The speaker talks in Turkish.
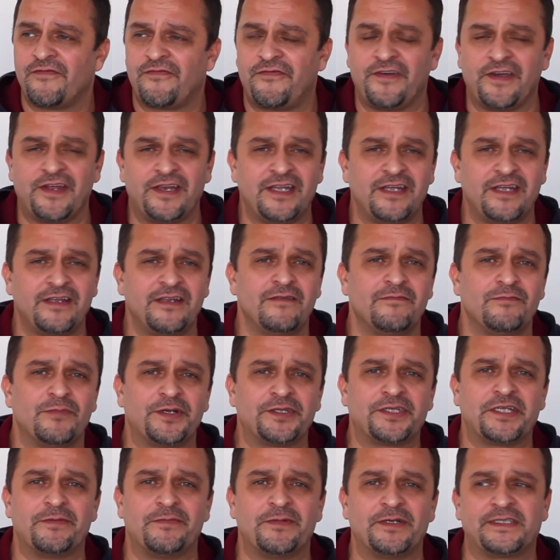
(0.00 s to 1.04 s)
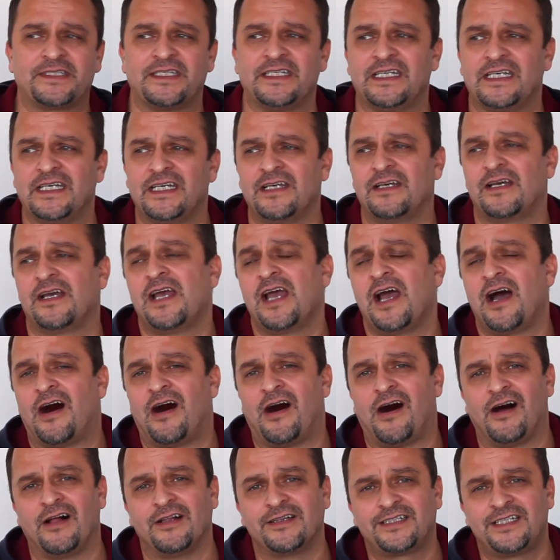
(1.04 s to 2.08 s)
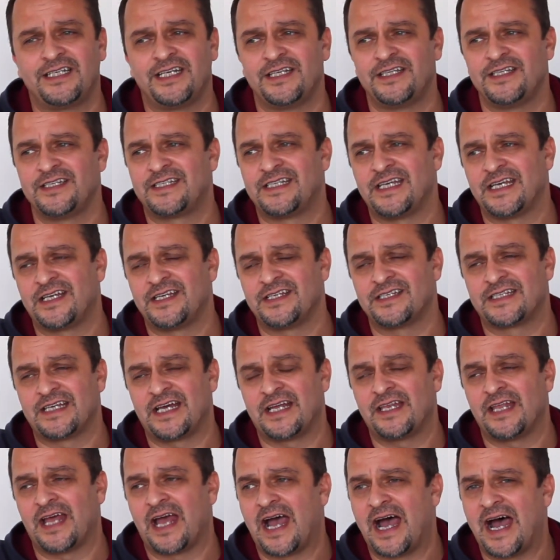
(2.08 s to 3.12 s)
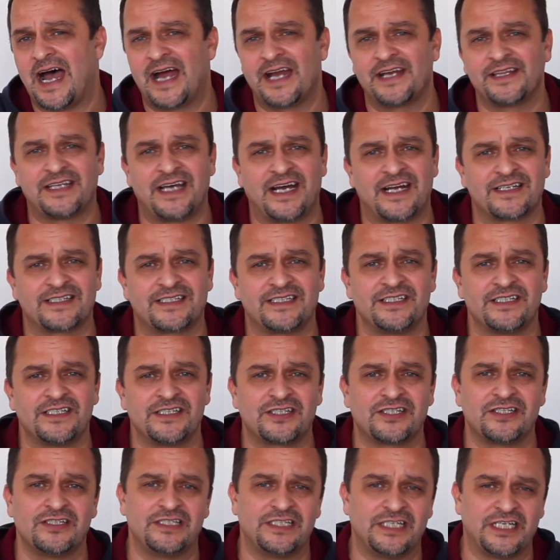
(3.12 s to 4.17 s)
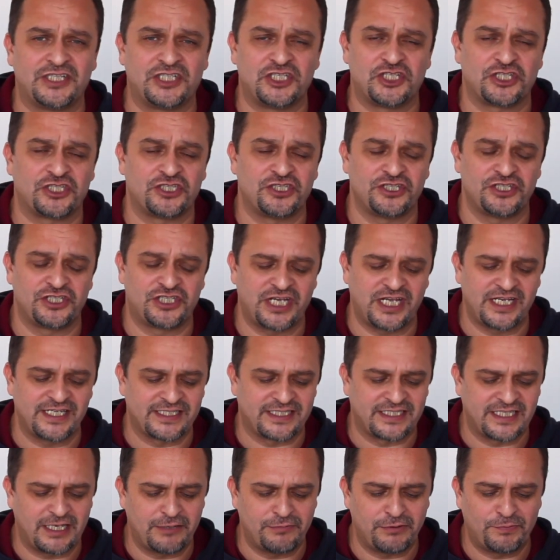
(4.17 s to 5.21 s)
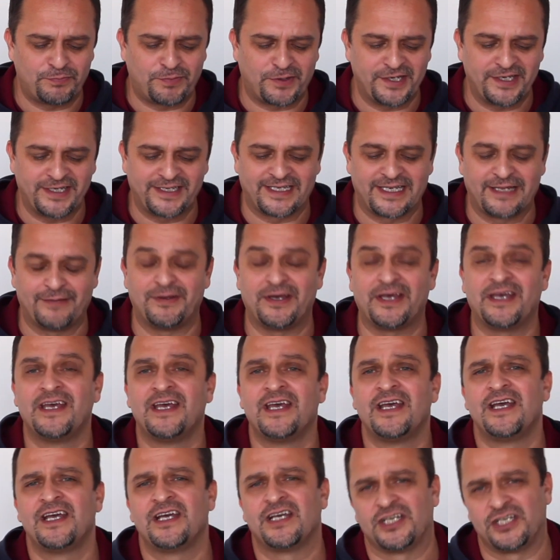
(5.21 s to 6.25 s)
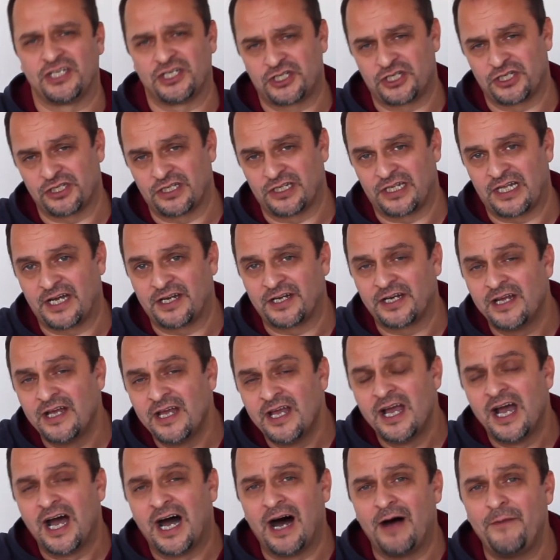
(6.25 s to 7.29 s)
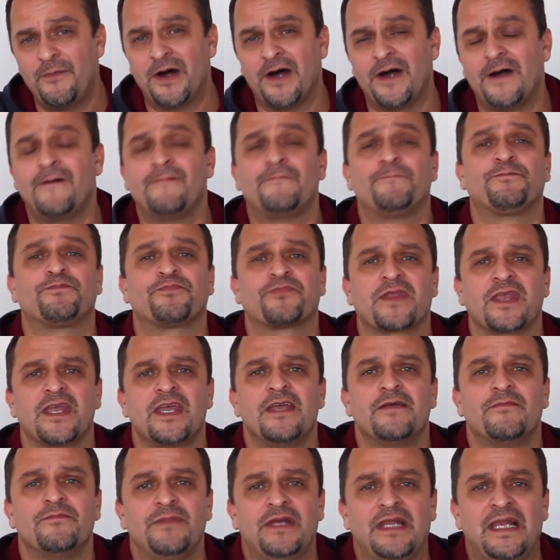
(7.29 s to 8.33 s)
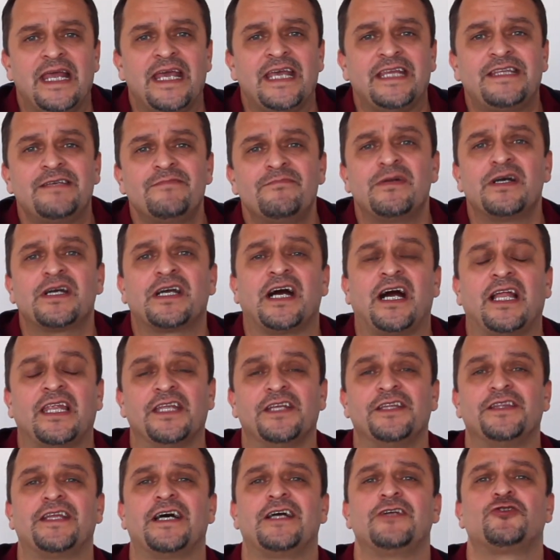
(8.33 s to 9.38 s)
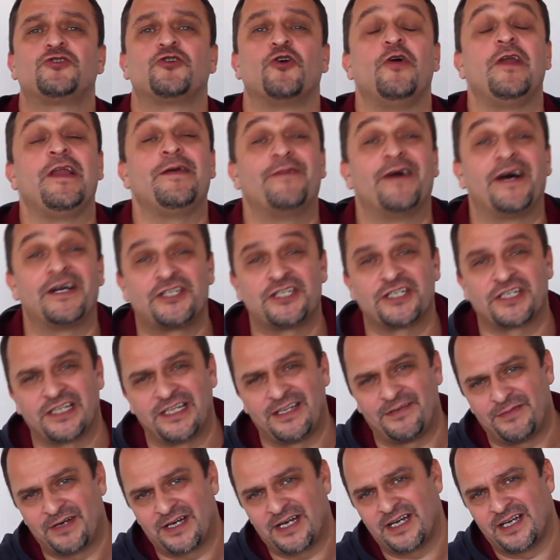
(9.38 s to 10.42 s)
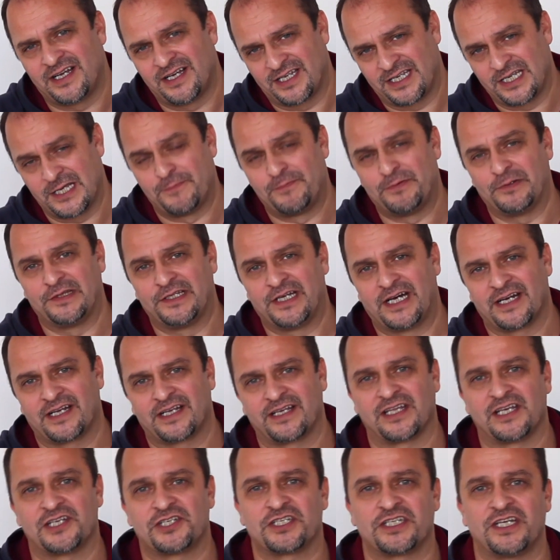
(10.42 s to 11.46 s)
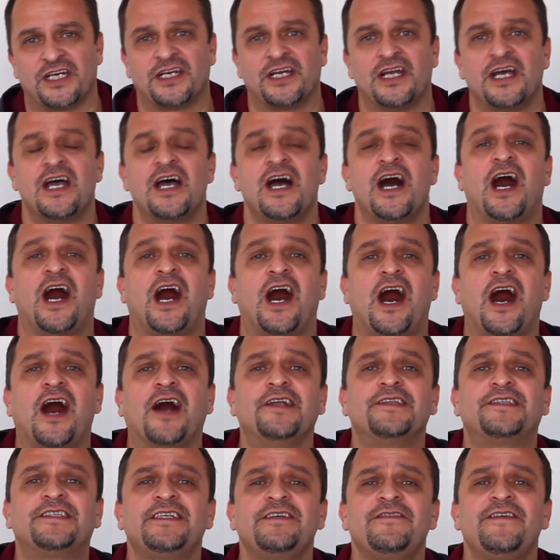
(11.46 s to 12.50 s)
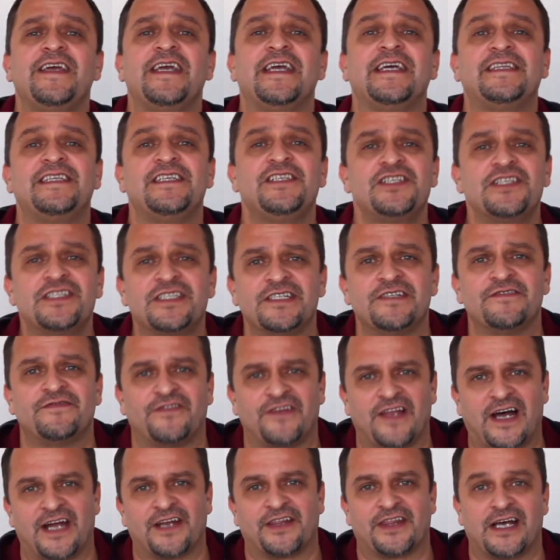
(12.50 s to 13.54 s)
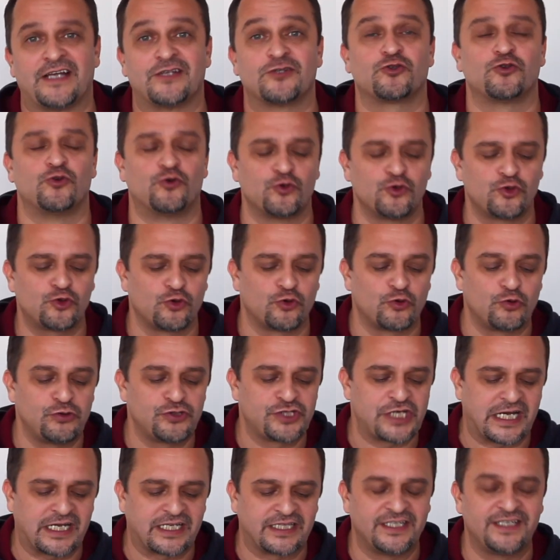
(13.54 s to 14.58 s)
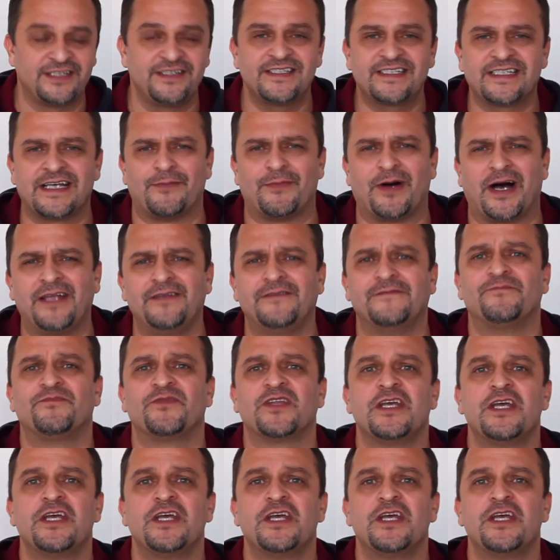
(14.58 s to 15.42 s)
Feni, matematiği 6-7-8'den her dersi nasıl yetiştireceğiz diye bir panikleme yaşadılar. Ama Milli Eğitim Bakanlığı'ndan şöyle bir açıklama yapıldı arkadaşlar. 6 ve 7. sınıflardan soru sorulacakları zaman